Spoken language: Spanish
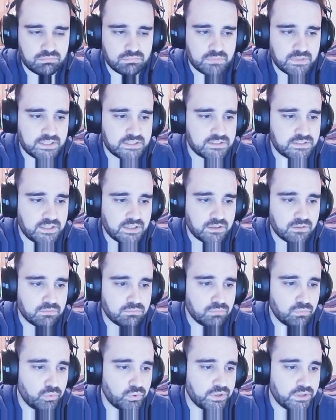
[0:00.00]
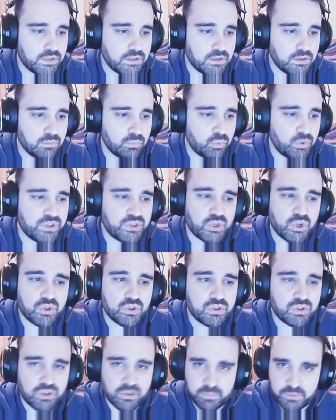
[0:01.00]
un string muy, muy
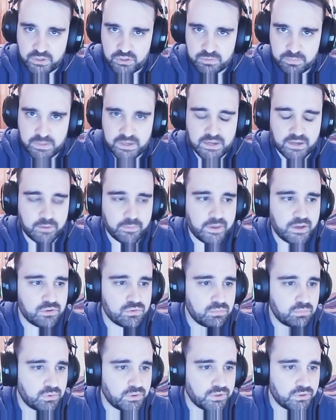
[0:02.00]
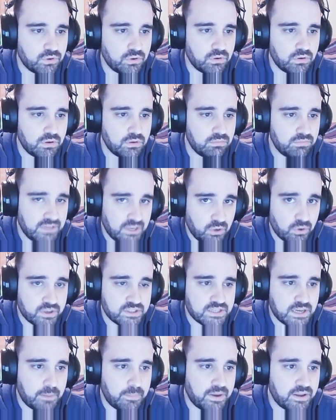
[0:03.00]
tonto, pero es para que veáis un poquito de lo que
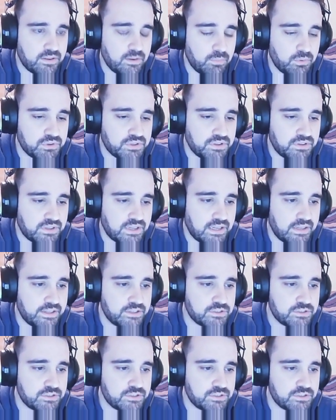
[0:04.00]
es capaz el potencial de